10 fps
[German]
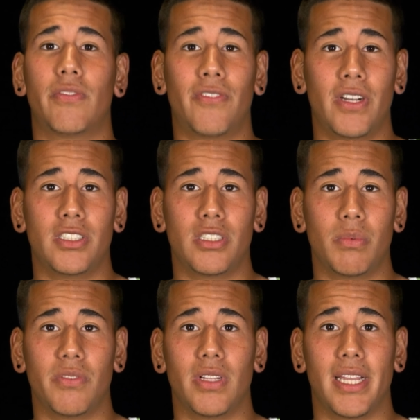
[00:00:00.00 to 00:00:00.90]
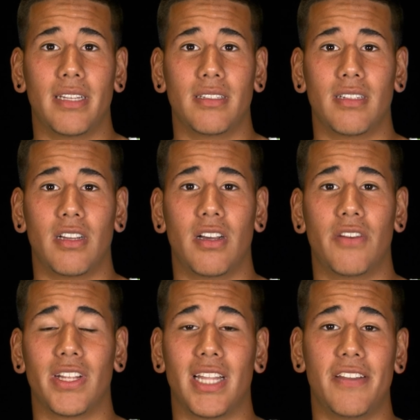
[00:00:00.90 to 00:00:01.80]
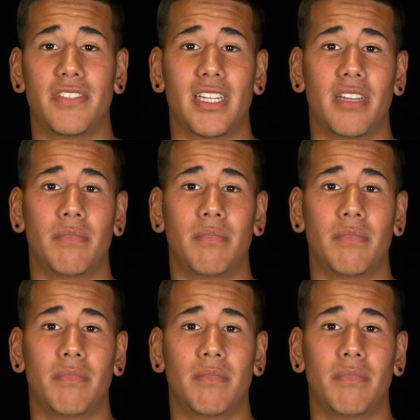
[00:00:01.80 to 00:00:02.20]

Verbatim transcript: ob ich meine beste Freundin verlieren werde,